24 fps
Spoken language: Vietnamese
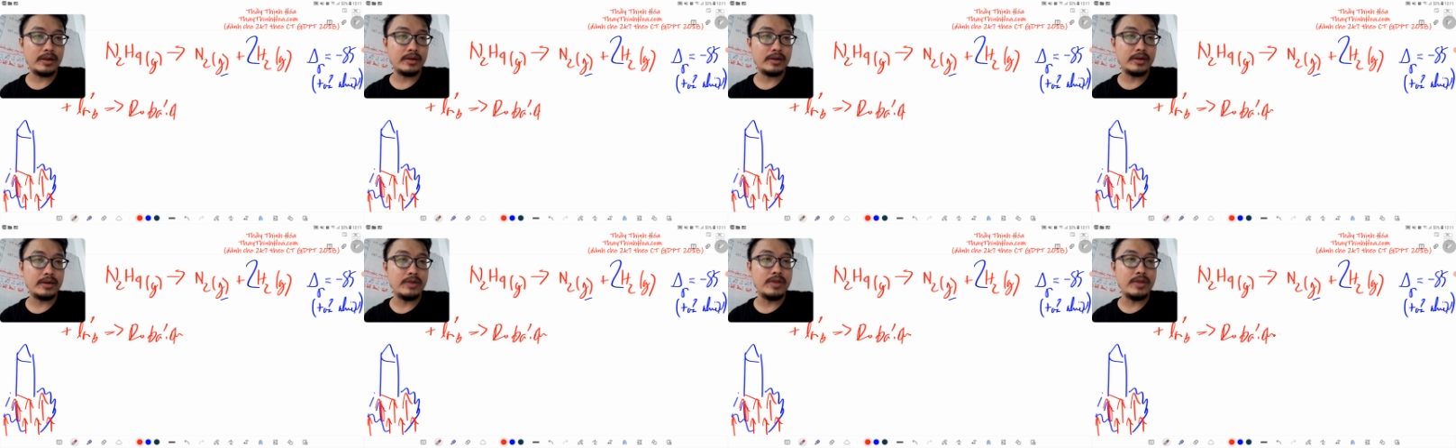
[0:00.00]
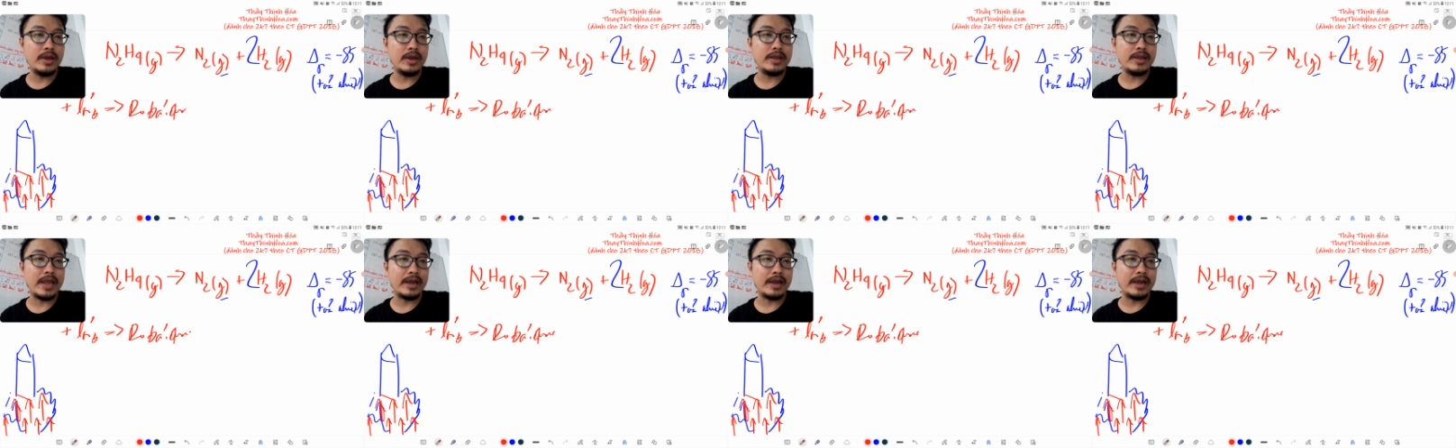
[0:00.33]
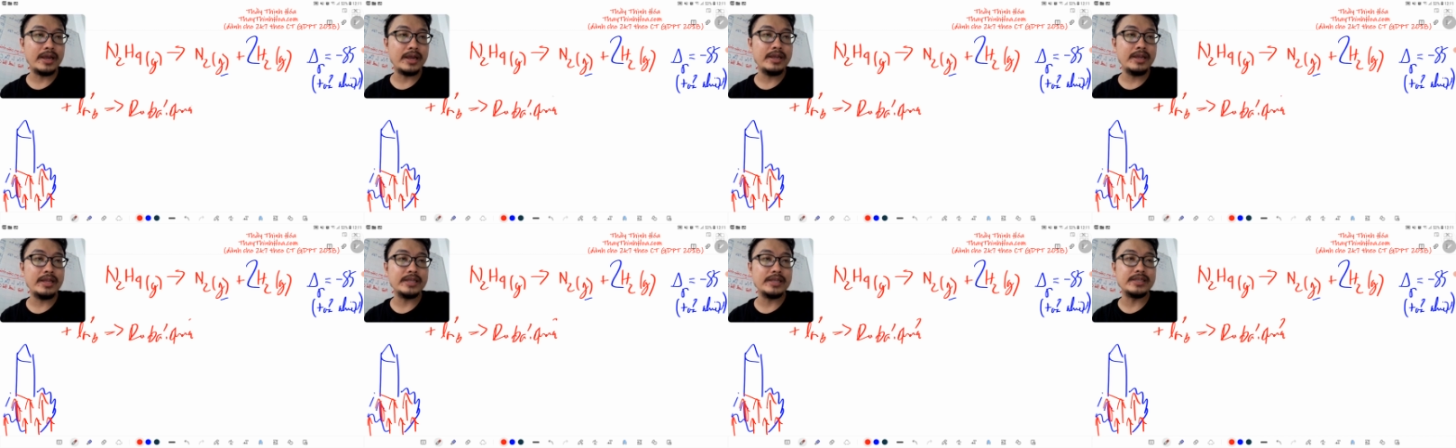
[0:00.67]
nếu như dạng
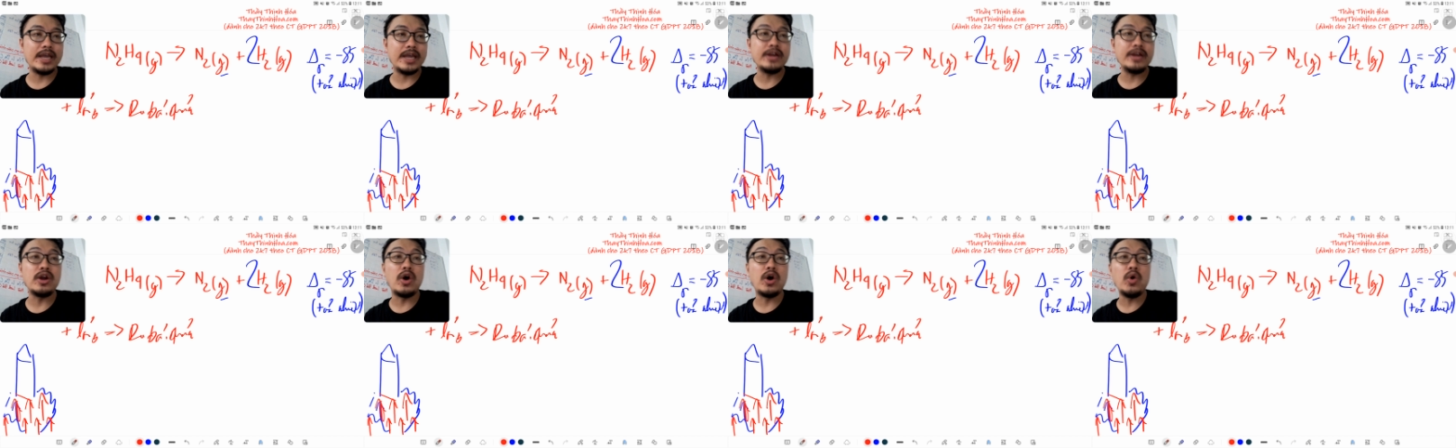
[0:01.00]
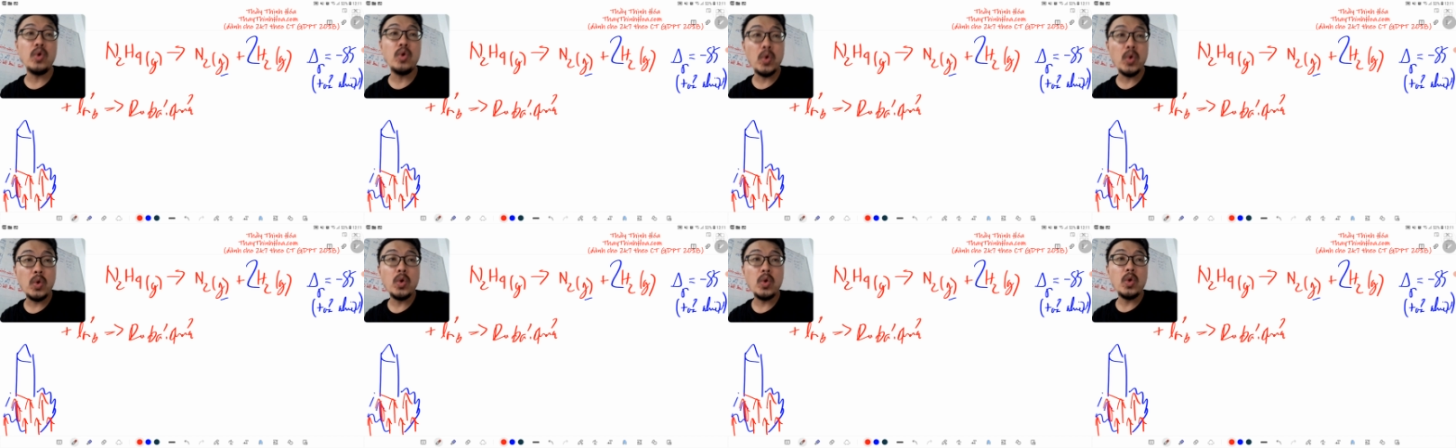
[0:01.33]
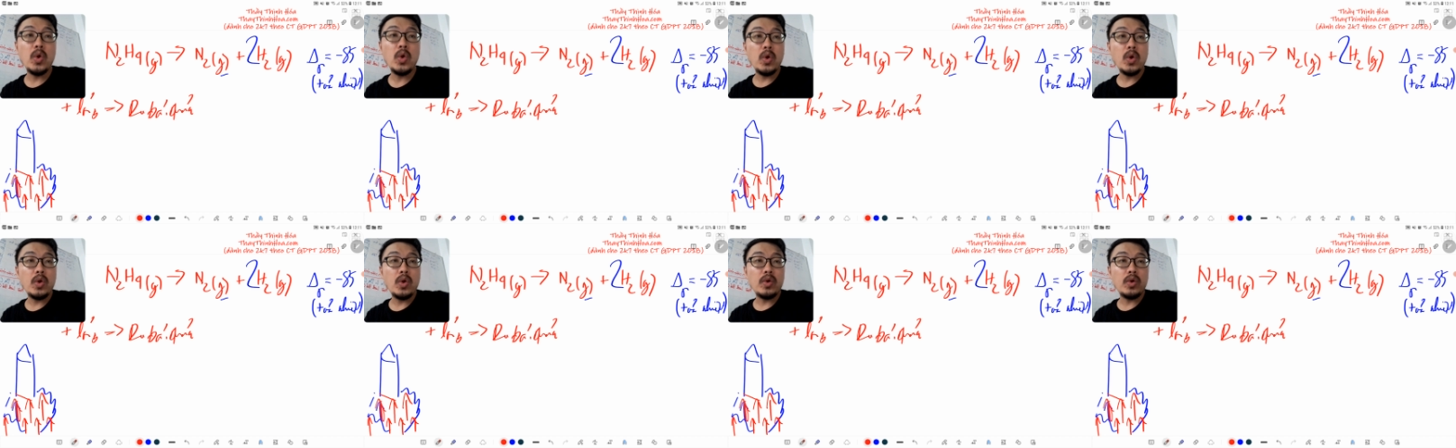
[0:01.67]
khí thì dễ nổ
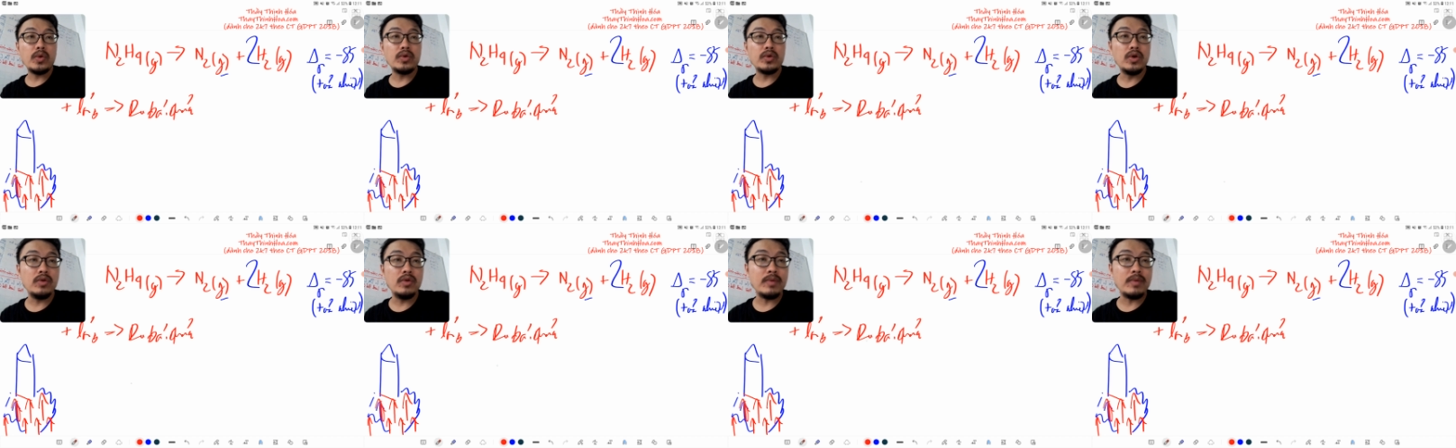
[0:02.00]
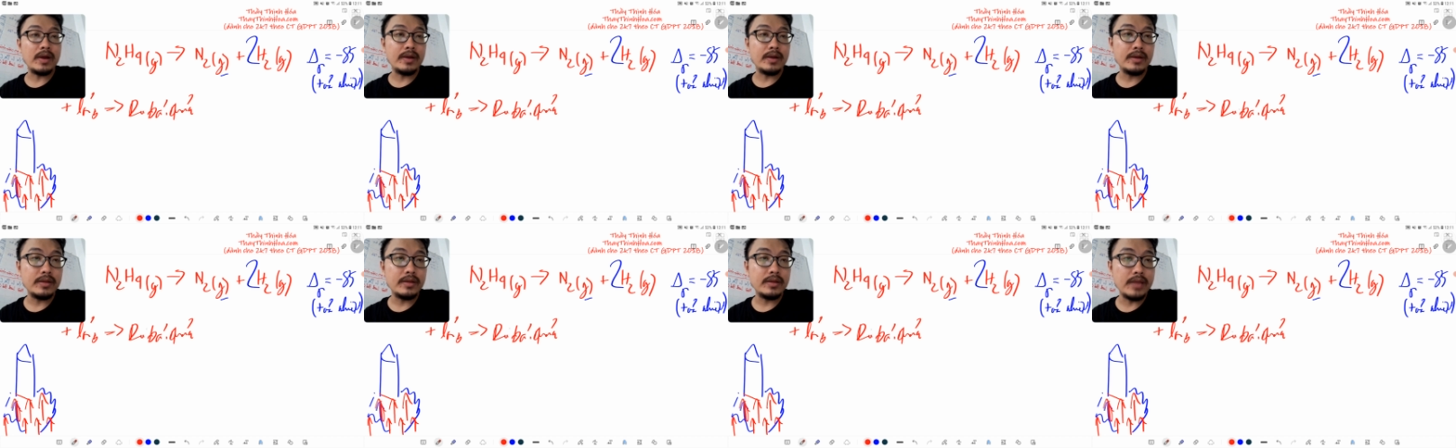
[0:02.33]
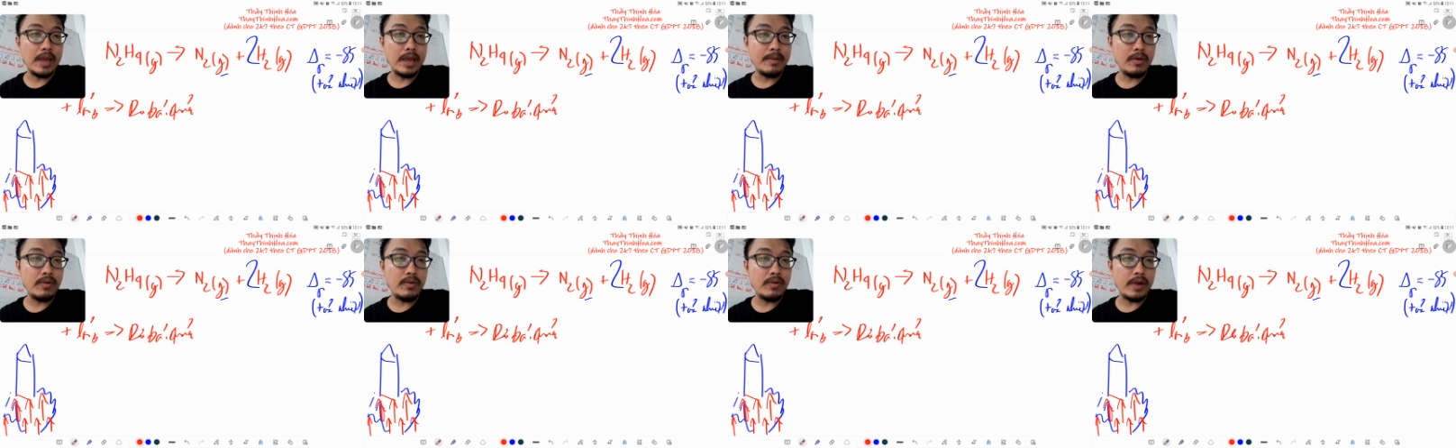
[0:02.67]
đúng không ạ
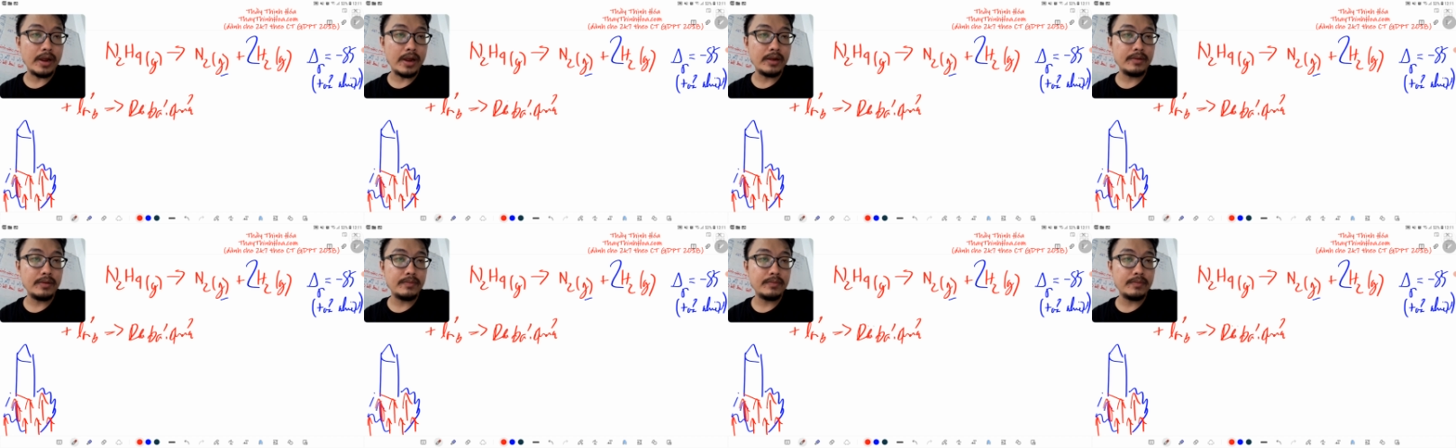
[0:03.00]
dễ bảo quản